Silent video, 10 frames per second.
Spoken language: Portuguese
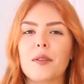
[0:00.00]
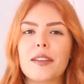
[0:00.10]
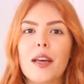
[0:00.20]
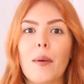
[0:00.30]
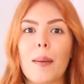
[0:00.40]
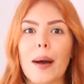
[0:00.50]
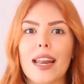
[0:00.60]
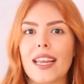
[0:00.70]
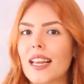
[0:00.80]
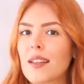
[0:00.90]
no Hotel
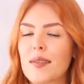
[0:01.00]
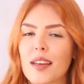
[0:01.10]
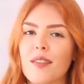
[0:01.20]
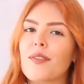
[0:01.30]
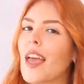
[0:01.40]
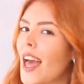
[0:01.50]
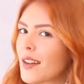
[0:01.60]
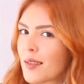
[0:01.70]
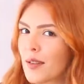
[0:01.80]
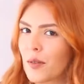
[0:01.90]
Amarilis, em
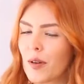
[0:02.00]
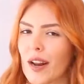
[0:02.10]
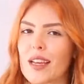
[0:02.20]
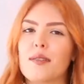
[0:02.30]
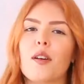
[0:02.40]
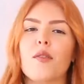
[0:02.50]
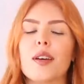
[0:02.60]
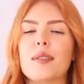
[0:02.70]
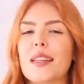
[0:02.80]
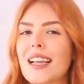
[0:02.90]
Riviera de São Lourenço, e eu
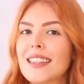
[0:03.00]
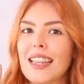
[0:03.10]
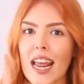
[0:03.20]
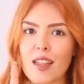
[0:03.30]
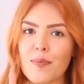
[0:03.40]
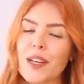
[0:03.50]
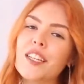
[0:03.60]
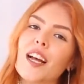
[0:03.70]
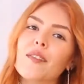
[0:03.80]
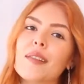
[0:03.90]
vou ensinar três
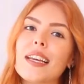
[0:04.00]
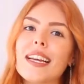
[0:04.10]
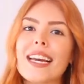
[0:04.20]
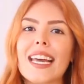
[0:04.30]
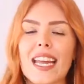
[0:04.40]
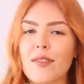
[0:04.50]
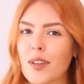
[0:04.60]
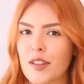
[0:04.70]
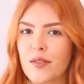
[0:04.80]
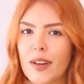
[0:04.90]
penteados
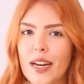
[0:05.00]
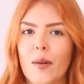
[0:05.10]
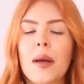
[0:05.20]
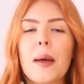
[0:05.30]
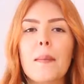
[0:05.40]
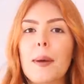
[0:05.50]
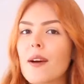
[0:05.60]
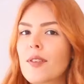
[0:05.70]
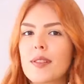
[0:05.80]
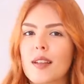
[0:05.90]
incríveis de verão
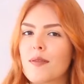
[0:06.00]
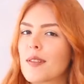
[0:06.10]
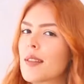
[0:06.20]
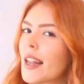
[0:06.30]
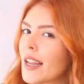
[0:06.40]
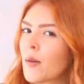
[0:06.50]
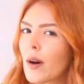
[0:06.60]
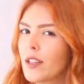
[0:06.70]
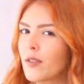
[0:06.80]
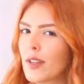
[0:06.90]
pra vocês fazerem
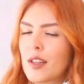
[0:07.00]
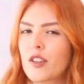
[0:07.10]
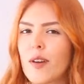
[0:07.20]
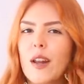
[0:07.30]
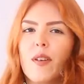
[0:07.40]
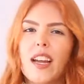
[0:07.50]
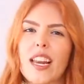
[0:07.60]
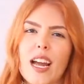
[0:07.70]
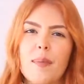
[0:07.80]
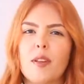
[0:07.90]
quando vocês estiverem com
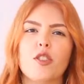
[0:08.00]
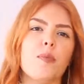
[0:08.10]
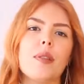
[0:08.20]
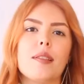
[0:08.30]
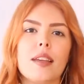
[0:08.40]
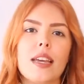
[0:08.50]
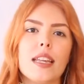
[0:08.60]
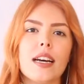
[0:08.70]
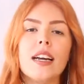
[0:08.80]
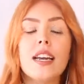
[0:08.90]
aquele cabelo de
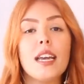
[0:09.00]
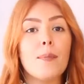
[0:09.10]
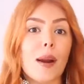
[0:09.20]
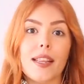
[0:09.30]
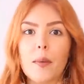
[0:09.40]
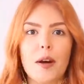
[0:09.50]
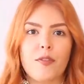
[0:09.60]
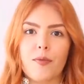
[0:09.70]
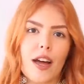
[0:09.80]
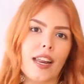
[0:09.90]
piscina e pra dar
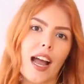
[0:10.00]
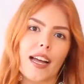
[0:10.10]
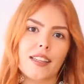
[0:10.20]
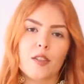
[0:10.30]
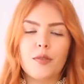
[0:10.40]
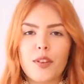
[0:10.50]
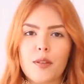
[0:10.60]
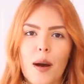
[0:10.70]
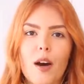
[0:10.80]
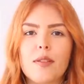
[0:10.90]
uma variada no
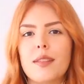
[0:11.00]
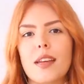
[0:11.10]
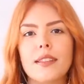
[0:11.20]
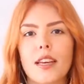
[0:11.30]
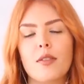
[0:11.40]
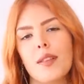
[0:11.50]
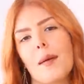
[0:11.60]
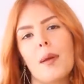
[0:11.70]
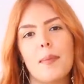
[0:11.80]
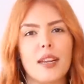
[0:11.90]
visual sem ter que usar
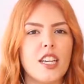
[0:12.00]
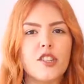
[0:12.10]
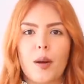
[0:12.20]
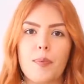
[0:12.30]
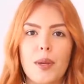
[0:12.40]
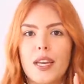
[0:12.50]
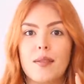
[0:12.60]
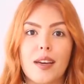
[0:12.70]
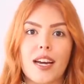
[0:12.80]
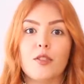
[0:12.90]
Babyliss,
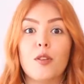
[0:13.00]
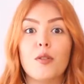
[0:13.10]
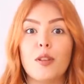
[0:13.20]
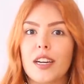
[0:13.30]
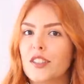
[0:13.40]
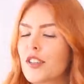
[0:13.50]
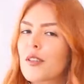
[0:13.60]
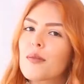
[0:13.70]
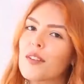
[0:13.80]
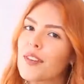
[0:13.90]
chapinha, secador durante
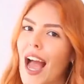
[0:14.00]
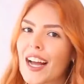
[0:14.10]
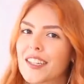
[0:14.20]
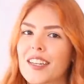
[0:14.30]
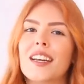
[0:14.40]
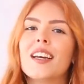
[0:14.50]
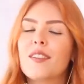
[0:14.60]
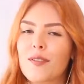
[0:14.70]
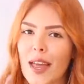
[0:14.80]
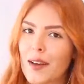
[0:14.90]
a sua viagem.
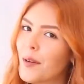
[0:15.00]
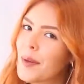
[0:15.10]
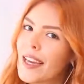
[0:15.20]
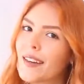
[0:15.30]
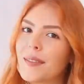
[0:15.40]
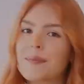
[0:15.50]
Vem comigo!